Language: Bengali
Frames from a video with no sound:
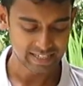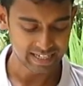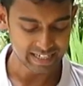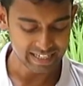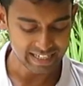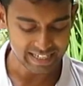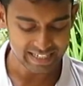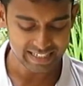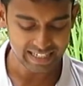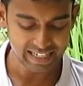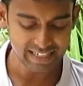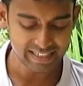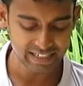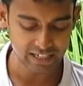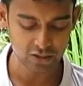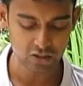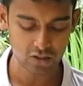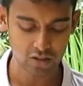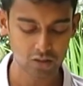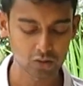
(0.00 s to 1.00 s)
যে নিচের
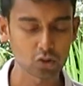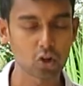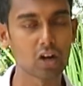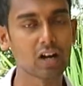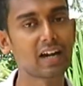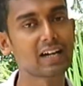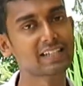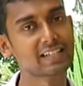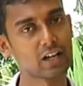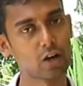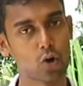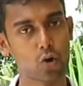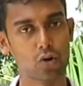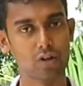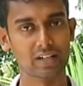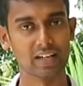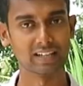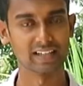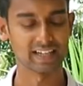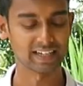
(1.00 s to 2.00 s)
যে তলার যে
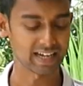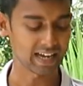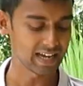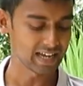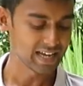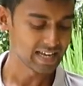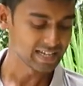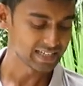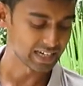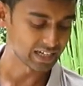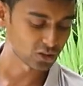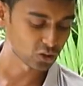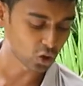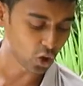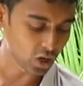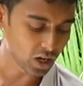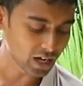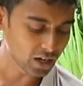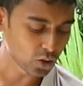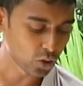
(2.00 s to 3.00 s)
হোলটা থাকে সেই
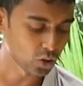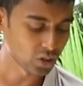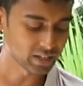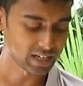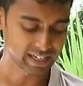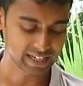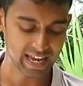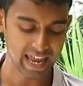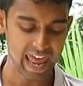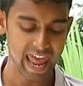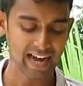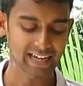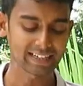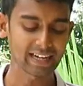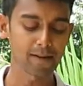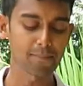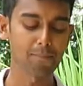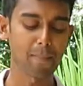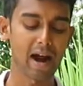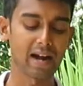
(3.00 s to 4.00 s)
তলার হোলটাকে
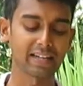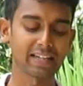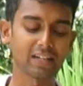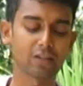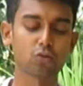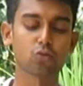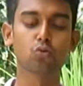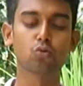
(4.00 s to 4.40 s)
একটা মাটির